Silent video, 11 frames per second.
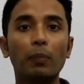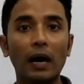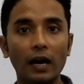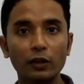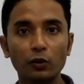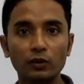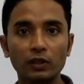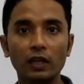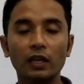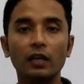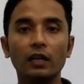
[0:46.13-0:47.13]
पार्ट
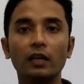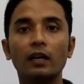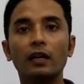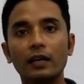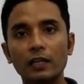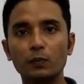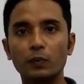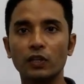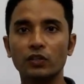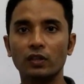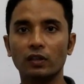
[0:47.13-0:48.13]
होता है
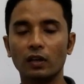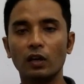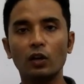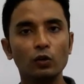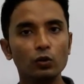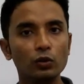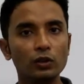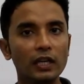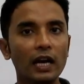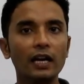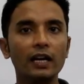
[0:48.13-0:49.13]
रेस्पिरेशन का तो
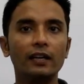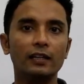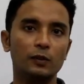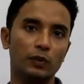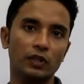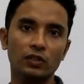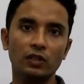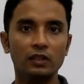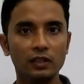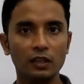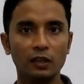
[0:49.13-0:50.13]
क्या है
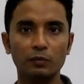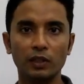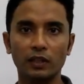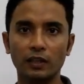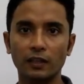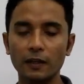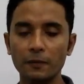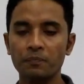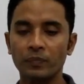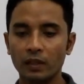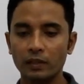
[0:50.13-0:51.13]
रेस्पिरेशन ये हम देखेंगे
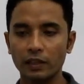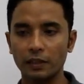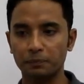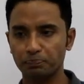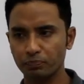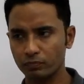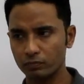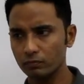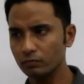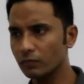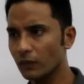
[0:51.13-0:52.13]
देखिए
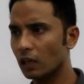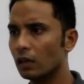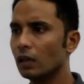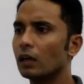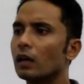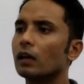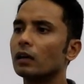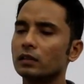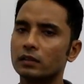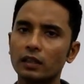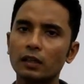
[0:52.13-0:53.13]

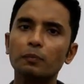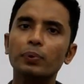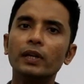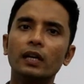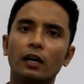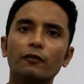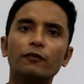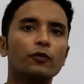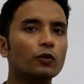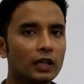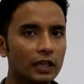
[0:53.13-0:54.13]
जब भी हम
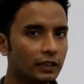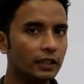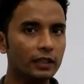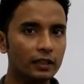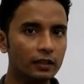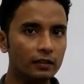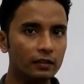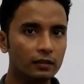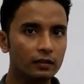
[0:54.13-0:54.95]
फूड लेते हैं